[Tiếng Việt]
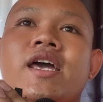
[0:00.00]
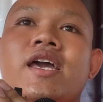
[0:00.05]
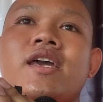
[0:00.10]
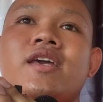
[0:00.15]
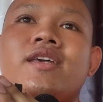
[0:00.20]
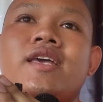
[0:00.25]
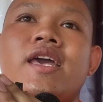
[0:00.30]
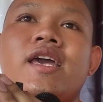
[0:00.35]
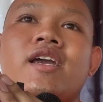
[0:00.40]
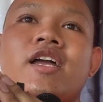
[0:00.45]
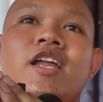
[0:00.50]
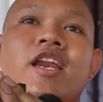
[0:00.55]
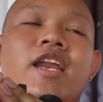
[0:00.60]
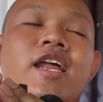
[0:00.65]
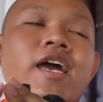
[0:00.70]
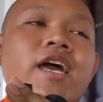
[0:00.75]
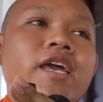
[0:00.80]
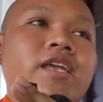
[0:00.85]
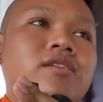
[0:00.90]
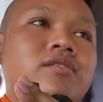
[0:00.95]
ấy kê
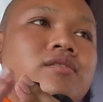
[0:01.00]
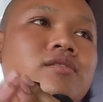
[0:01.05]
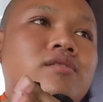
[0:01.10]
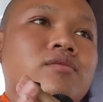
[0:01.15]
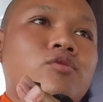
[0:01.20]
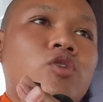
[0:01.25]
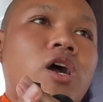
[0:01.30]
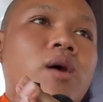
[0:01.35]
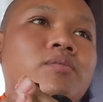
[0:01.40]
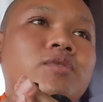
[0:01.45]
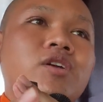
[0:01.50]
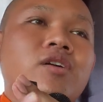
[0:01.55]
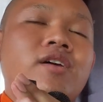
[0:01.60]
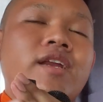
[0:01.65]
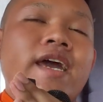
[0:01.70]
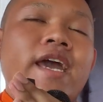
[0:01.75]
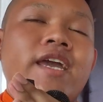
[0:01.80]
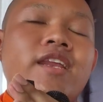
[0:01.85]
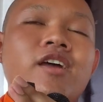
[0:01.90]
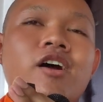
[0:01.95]
khai nóm chẳng
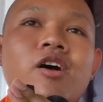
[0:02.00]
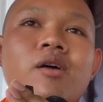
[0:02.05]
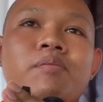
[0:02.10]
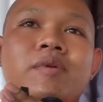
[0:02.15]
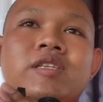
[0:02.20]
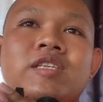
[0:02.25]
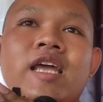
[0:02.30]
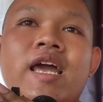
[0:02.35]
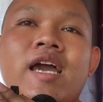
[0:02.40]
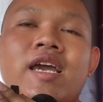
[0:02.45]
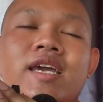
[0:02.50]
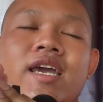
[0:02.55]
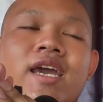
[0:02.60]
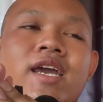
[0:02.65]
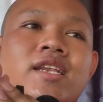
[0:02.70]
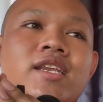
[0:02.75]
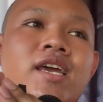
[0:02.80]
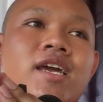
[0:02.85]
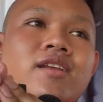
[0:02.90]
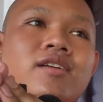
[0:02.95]
rái đó bà tè
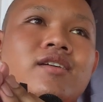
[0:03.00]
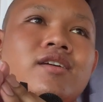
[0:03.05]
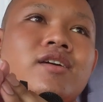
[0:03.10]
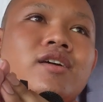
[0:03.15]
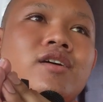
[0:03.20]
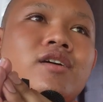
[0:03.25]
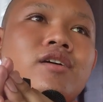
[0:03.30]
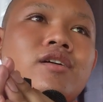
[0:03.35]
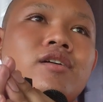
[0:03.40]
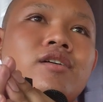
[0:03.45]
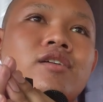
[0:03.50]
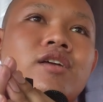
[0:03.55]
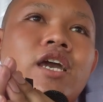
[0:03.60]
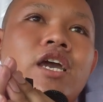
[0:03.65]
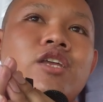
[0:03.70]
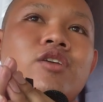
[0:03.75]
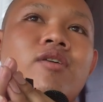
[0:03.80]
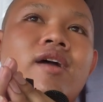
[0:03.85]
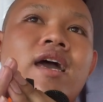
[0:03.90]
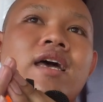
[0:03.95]
kê tiết.
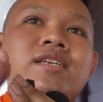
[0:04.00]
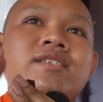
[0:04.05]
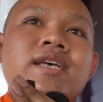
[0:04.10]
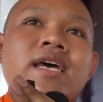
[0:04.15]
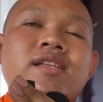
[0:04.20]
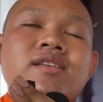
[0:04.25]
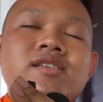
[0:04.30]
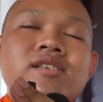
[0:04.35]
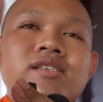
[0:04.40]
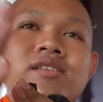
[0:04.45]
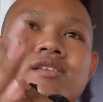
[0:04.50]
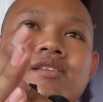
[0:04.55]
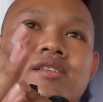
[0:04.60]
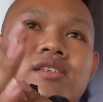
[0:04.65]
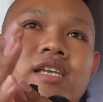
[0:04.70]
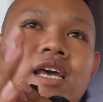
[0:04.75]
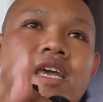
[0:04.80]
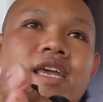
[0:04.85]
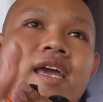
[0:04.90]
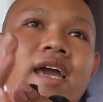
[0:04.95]
Kê dô à sạch
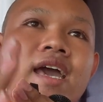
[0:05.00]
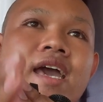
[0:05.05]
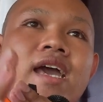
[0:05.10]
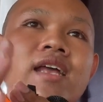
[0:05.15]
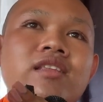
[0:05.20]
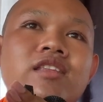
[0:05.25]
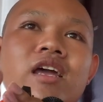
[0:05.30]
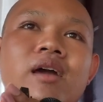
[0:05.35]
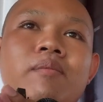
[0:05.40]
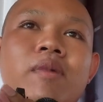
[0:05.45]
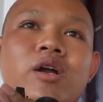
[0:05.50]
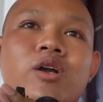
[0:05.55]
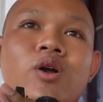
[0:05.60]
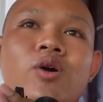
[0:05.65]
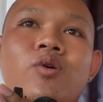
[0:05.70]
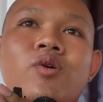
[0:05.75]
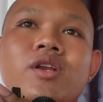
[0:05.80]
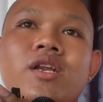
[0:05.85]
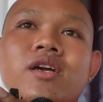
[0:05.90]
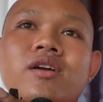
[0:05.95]
xây hạ tàng mặc
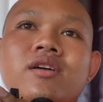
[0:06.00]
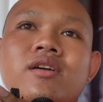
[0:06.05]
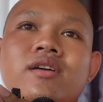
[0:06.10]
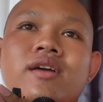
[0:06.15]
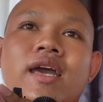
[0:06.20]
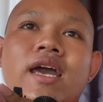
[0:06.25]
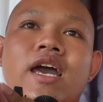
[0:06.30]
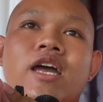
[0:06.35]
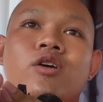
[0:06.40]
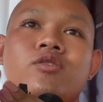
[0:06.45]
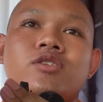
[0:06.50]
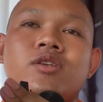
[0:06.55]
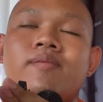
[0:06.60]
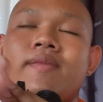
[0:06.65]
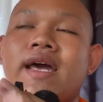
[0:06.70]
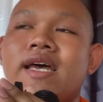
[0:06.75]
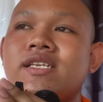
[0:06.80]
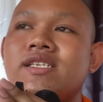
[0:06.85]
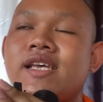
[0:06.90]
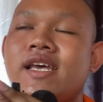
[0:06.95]
cú nâng. À rô xâm
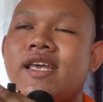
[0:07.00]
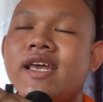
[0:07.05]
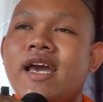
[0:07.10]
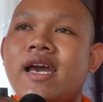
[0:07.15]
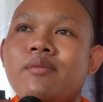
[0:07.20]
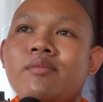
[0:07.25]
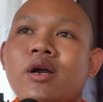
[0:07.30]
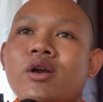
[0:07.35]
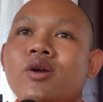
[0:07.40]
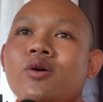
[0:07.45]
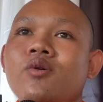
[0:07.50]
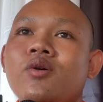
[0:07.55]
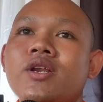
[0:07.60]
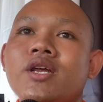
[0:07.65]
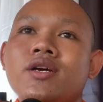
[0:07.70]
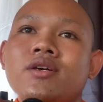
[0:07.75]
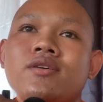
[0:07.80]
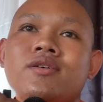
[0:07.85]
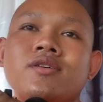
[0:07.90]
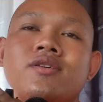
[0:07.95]
nạ xây hạ mặc cú
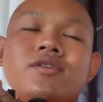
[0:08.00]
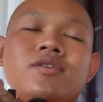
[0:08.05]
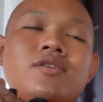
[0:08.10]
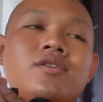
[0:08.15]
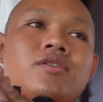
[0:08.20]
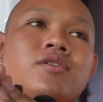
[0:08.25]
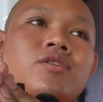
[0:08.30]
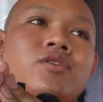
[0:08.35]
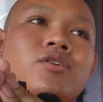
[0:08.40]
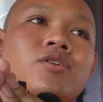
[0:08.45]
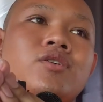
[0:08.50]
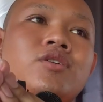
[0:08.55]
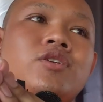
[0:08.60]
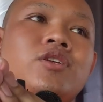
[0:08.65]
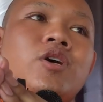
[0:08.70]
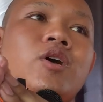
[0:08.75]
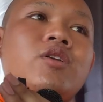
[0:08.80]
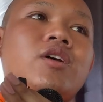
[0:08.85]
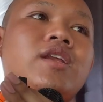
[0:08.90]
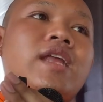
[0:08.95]
nâng.
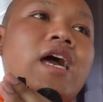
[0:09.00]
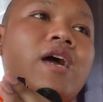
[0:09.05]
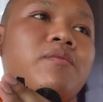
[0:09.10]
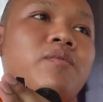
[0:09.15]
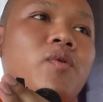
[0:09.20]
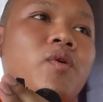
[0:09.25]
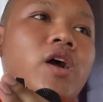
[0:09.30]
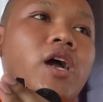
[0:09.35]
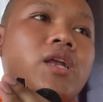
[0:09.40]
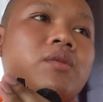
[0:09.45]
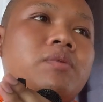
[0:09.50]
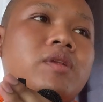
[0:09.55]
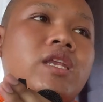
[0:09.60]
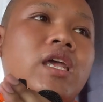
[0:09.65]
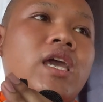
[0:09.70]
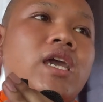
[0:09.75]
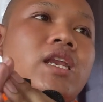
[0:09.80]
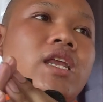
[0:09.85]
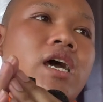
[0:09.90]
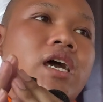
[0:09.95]
Dô đạc đạc vô hạt bà
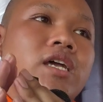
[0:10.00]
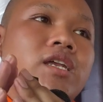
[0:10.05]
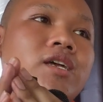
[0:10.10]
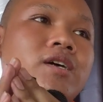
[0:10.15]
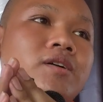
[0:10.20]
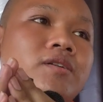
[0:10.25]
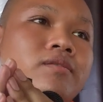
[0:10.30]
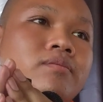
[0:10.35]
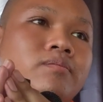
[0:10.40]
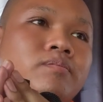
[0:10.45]
tè đây à.